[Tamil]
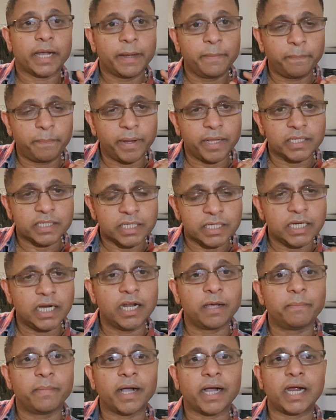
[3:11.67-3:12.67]
இப்போ
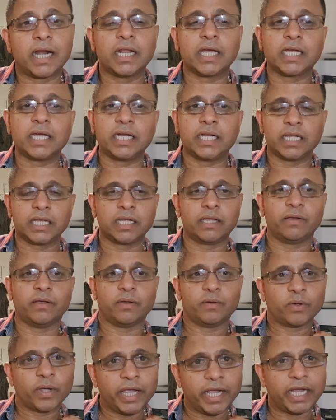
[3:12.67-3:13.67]
சிங்கள மக்களுக்கு நீங்கள்
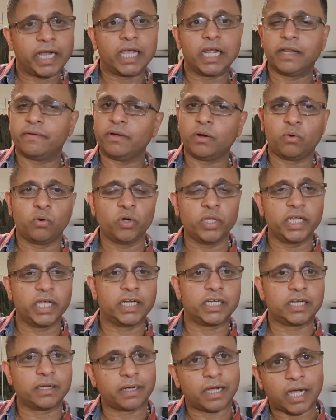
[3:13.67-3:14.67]
ஏற்கனவே
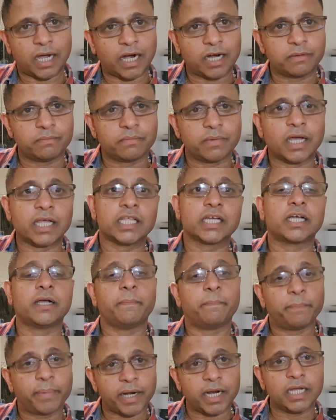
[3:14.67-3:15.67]
குடியேற்றம் காணும் அதுக்கு
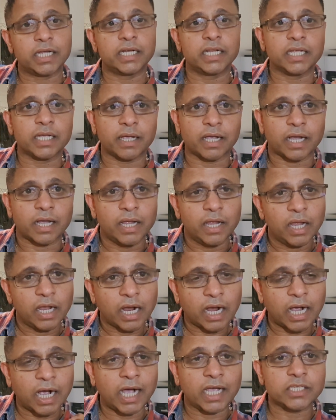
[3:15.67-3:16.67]
பிறகு நீங்கள்
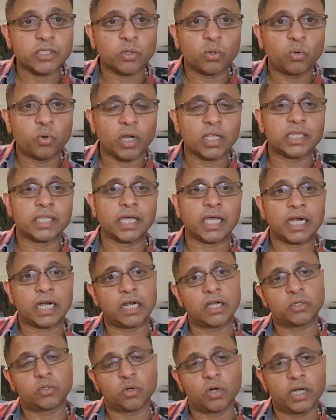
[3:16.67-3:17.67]
காசு
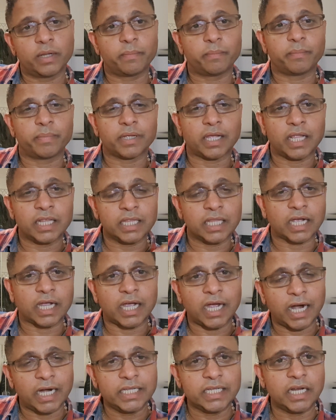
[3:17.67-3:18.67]
கூடத்தாரன்னு சொல்லி அந்த
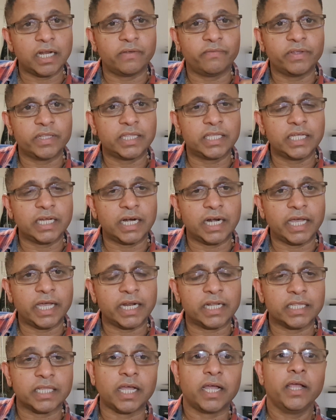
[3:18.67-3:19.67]
காணிகளை வித்திங்களா
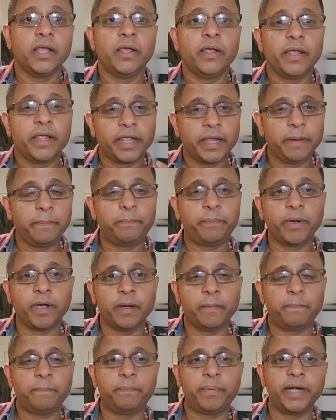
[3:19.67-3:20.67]
இருந்தால் இப்போ
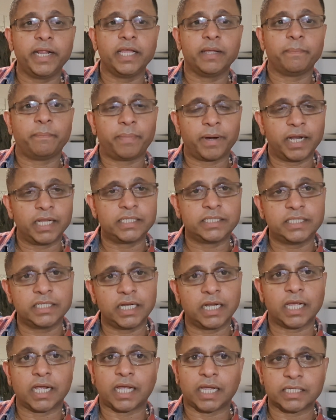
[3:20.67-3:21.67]
எப்படி
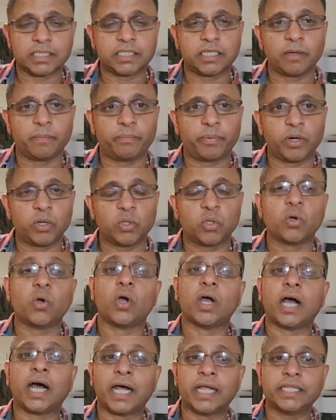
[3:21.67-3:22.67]
பலஸ்தீனா கஷ்டப்படுதோ
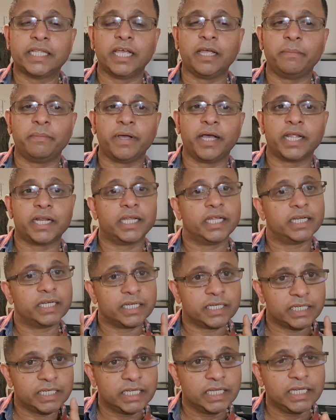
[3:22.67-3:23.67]
அதே மாதிரி
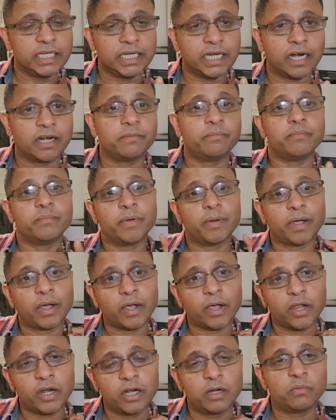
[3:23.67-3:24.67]
நீங்களும்
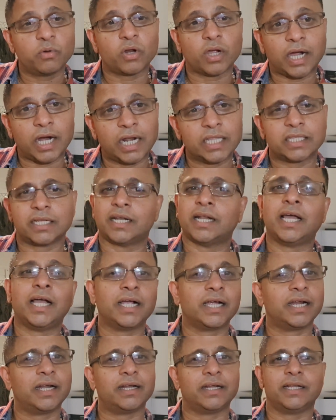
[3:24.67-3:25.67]
இன்னும் ஒரு காலத்தில்
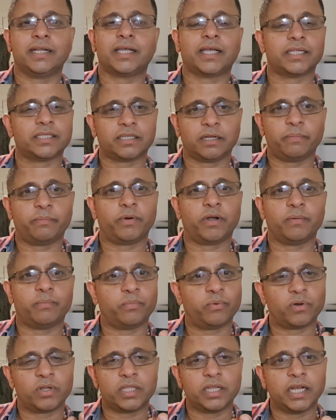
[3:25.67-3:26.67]
நாங்கள் இனி கஷ்டப்பட
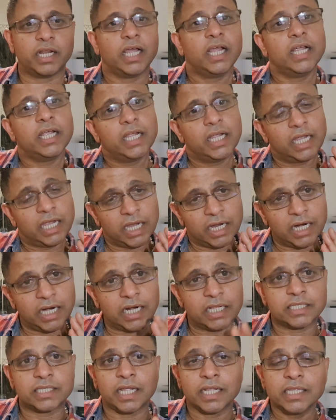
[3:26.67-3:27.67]
போகிறதில்லை
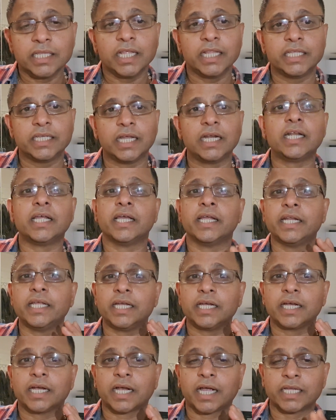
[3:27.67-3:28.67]
எங்களோட சந்ததியர் இனி
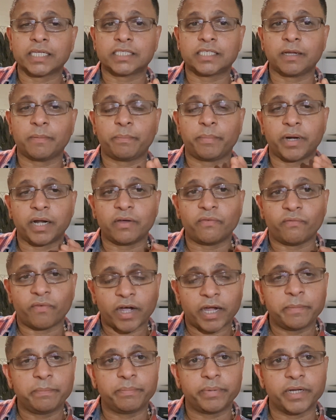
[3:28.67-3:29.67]
கஷ்டப்பட
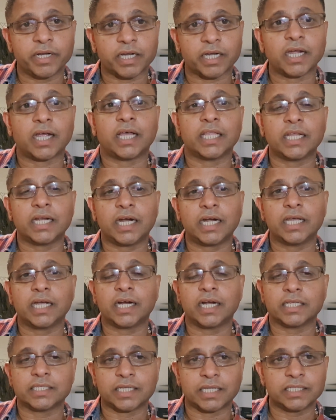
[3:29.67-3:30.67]
வாய்ப்பு இருக்குது அதனால்
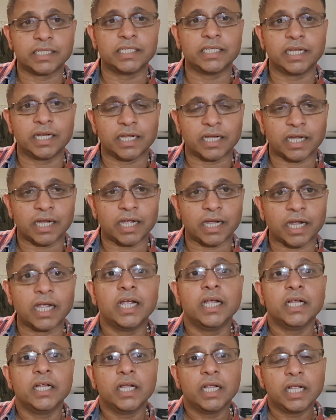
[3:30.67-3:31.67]
எங்களோட சந்ததிகளுக்காக
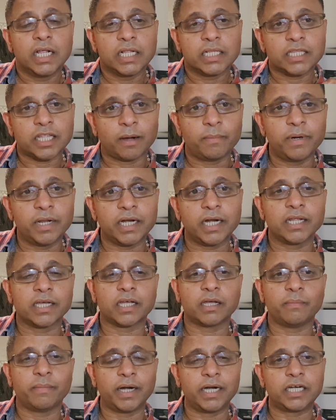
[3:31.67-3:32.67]

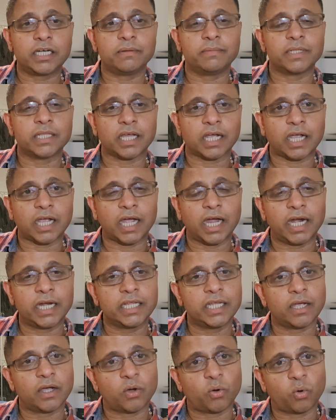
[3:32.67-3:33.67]
தமிழர்களுக்கு மட்டும் அந்த
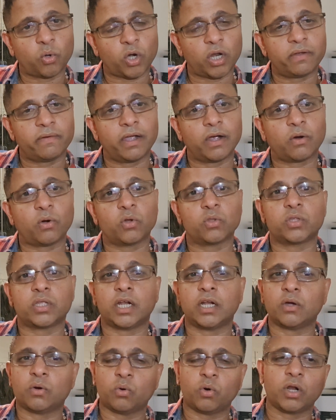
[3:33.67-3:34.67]
காணியை குறைவாக
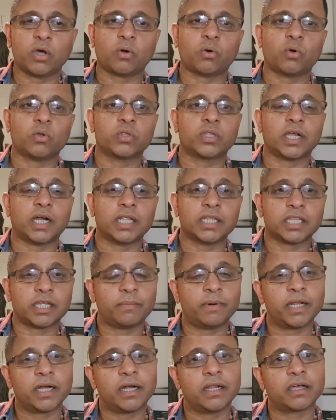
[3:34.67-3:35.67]
கொடுத்தாலும் கூட கொடுத்தாலும்
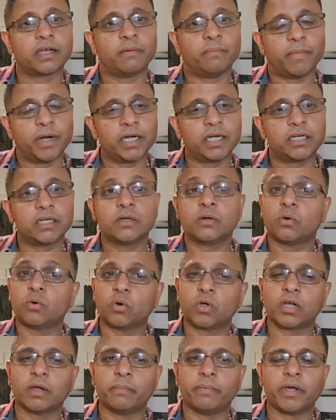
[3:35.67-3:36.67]
தமிழர்களுக்கு மட்டும்
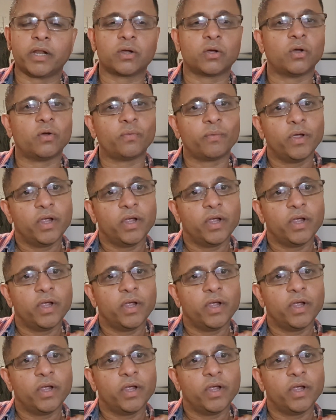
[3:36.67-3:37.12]
கொடுக்க பாருங்க